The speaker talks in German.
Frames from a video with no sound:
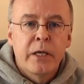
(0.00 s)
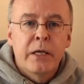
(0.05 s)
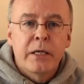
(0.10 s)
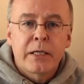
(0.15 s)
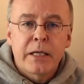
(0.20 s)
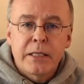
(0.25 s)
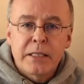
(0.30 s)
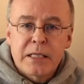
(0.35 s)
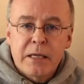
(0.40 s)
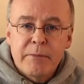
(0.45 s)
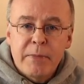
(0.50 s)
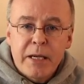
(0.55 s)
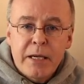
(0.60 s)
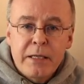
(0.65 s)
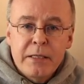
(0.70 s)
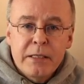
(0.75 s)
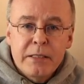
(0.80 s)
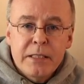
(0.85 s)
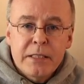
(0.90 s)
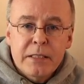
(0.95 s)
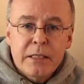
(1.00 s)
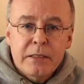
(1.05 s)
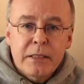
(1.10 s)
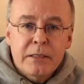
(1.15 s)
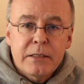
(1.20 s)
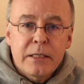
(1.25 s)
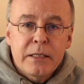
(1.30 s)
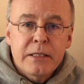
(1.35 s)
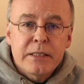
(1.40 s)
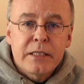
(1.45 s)
Ganz am Ende dieser
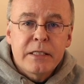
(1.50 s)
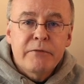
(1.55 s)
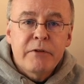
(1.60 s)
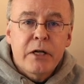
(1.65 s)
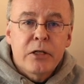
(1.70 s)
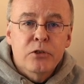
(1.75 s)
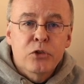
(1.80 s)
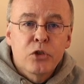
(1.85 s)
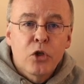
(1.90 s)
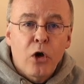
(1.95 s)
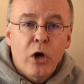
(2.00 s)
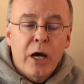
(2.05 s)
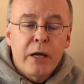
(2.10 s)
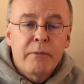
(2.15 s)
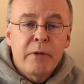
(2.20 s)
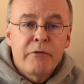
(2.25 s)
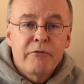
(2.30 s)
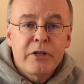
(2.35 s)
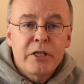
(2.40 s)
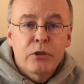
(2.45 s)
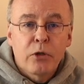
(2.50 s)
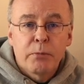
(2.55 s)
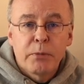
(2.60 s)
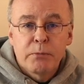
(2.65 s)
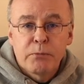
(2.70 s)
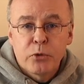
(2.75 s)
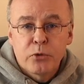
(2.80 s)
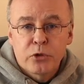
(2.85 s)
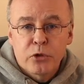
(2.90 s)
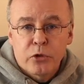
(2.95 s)
Datei sehen wir also noch einmal
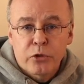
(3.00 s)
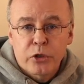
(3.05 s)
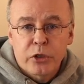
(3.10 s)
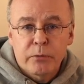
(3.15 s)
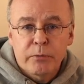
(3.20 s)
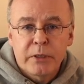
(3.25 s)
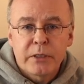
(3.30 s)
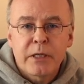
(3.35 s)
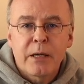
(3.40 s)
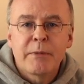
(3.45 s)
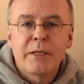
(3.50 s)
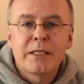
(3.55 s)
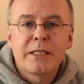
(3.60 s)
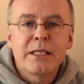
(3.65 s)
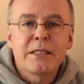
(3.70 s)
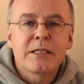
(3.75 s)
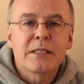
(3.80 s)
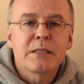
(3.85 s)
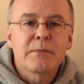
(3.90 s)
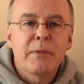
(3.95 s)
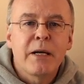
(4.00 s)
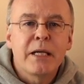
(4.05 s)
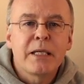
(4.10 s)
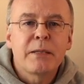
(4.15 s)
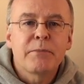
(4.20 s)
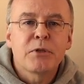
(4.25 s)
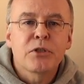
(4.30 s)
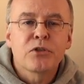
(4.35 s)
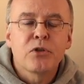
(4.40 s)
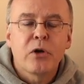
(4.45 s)
w-document. Aber dieses Mal
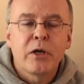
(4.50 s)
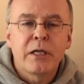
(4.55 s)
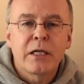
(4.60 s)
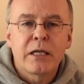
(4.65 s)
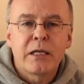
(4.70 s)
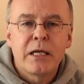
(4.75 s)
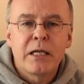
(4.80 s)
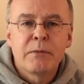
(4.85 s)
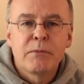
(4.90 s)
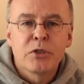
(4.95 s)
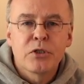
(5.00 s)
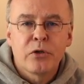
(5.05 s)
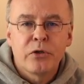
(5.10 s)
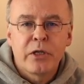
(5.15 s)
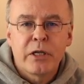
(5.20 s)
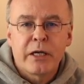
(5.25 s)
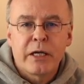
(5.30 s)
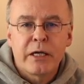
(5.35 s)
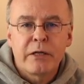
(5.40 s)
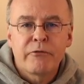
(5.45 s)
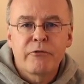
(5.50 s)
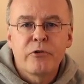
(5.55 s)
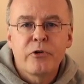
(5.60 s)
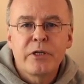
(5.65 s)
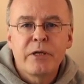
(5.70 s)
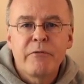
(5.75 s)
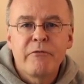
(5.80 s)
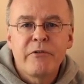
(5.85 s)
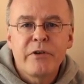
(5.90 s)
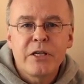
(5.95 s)
gibt es noch eine kleine Besonderheit. Vor
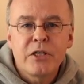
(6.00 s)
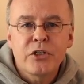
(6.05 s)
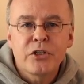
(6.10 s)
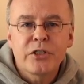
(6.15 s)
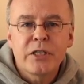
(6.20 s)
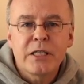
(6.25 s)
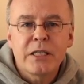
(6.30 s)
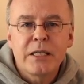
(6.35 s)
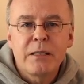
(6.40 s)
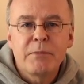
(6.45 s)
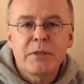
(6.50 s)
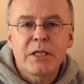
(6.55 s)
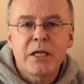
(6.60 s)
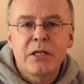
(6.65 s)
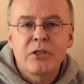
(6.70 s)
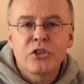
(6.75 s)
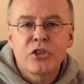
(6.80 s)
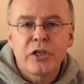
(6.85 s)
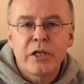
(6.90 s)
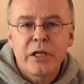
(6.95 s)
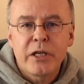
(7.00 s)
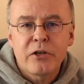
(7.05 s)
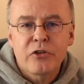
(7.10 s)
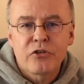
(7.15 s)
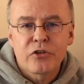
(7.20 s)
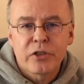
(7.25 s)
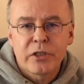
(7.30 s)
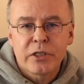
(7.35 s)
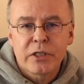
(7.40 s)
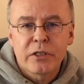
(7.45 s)
dem w steht nämlich ein
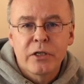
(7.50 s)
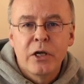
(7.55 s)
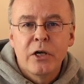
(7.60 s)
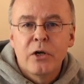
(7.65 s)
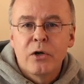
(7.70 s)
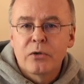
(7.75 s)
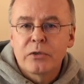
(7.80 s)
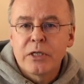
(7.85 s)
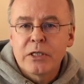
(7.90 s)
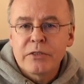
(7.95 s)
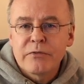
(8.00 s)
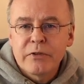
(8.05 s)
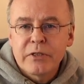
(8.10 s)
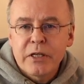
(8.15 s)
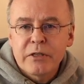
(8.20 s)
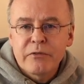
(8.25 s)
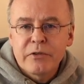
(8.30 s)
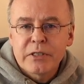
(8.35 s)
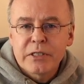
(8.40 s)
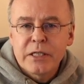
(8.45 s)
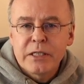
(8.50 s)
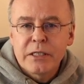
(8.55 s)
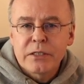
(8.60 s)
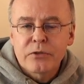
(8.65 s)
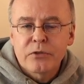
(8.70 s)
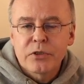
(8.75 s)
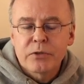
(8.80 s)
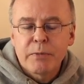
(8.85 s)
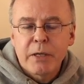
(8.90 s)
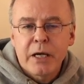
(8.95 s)
Schrägstrich. Und das wird etwas sein, das
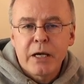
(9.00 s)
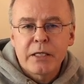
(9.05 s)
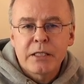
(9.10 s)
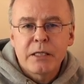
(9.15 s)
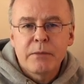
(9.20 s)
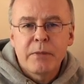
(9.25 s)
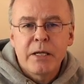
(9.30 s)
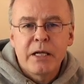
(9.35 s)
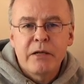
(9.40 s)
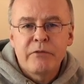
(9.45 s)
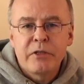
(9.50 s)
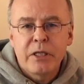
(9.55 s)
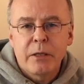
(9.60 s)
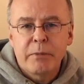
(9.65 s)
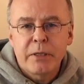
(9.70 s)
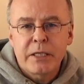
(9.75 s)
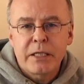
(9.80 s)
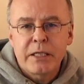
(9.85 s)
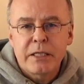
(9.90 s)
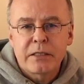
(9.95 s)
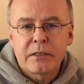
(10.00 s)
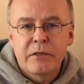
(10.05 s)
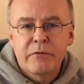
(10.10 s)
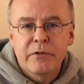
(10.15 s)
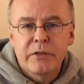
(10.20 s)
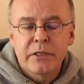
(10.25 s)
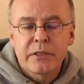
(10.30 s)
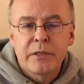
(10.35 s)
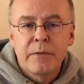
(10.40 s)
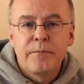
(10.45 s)
uns bei HTML wieder begegnen
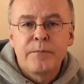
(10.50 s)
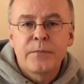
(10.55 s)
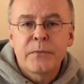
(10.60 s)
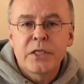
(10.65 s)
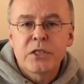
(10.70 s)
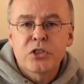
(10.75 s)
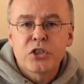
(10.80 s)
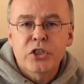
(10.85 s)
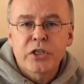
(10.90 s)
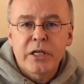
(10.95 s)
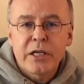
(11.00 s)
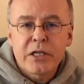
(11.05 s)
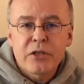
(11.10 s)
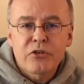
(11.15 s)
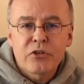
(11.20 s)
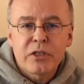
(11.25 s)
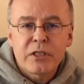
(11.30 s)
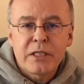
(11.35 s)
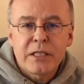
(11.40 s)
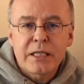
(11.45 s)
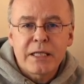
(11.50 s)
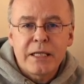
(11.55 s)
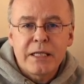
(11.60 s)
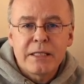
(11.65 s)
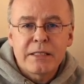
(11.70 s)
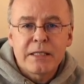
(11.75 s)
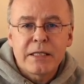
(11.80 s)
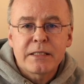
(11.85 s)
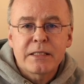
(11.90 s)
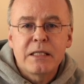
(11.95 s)
wird. Diese Schrägstriche
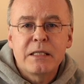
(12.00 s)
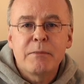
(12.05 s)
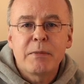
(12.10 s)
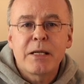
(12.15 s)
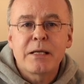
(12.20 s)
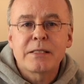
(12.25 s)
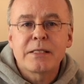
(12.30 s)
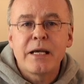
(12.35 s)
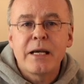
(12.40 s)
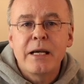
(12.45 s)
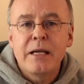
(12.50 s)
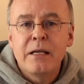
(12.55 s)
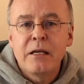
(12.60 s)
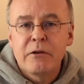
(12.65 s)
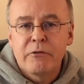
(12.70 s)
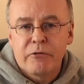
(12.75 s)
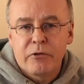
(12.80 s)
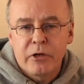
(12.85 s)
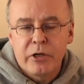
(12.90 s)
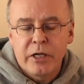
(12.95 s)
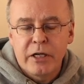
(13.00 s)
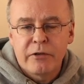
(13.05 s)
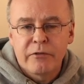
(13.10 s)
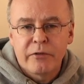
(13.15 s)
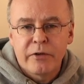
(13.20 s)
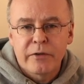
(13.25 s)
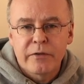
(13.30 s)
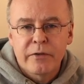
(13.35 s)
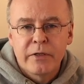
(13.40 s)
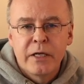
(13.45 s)
kennzeichnen immer das Ende von
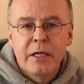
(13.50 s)
etwas.